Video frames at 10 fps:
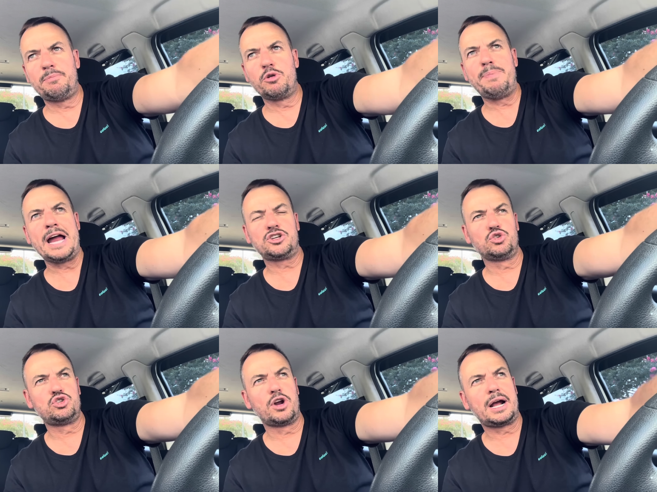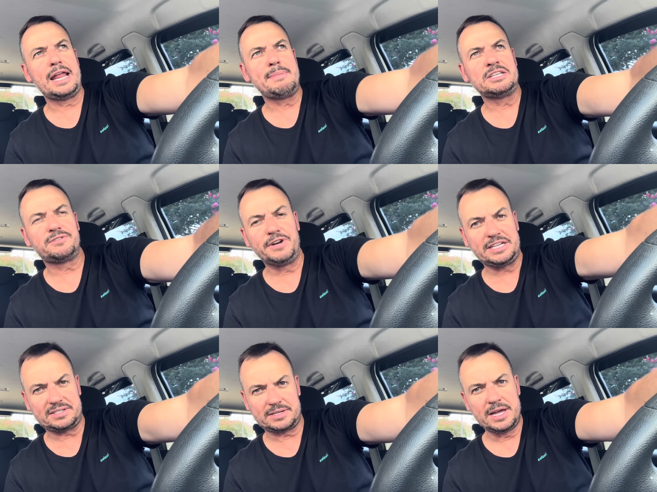por parte do senhor Clemens
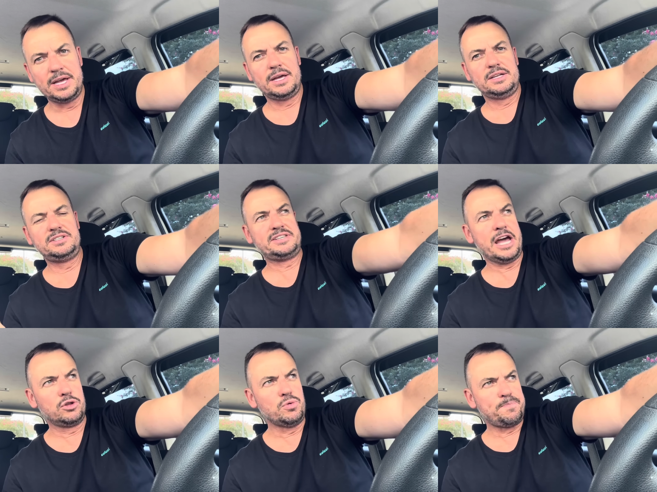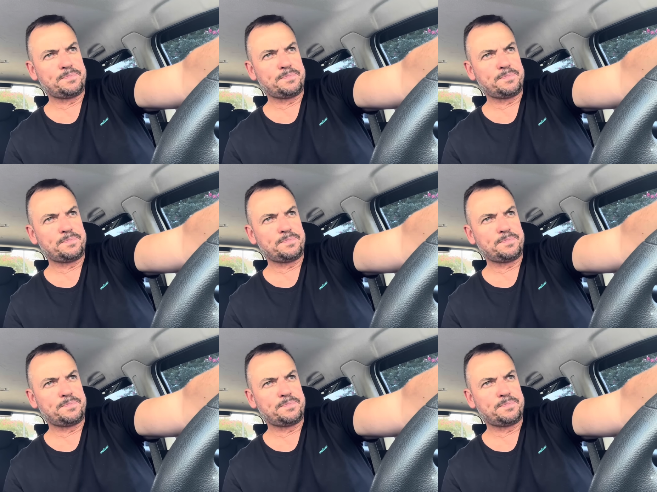Fritz dizendo